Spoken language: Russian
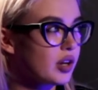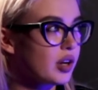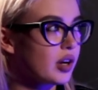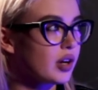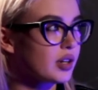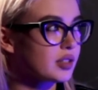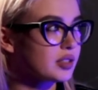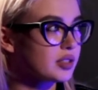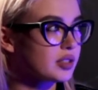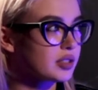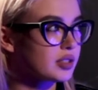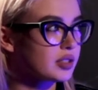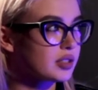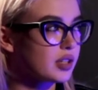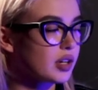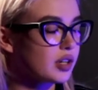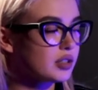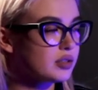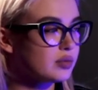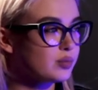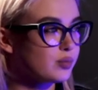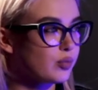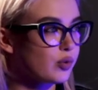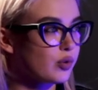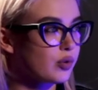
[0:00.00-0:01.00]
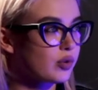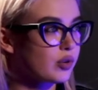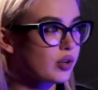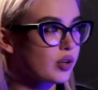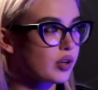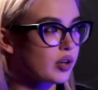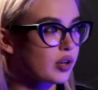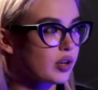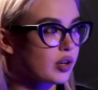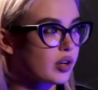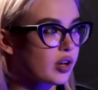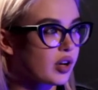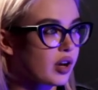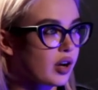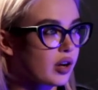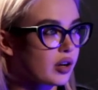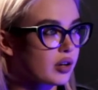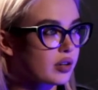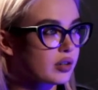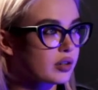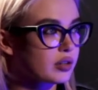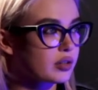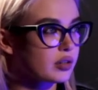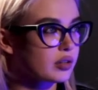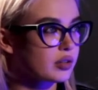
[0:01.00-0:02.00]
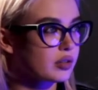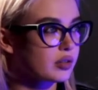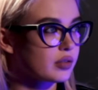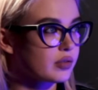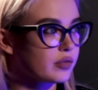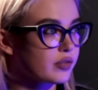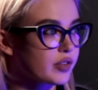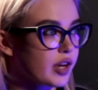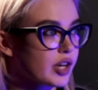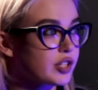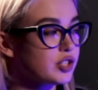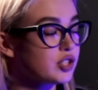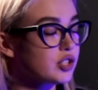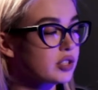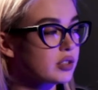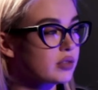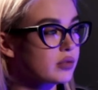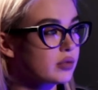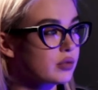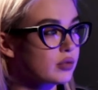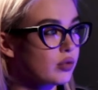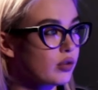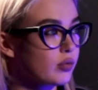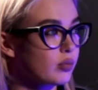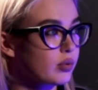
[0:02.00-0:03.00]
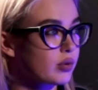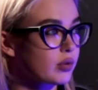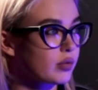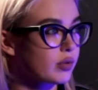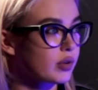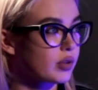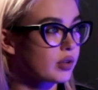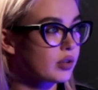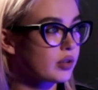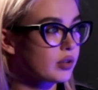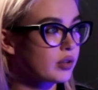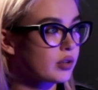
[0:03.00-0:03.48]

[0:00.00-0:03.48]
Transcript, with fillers: осознал Бога как э, в качестве доброго?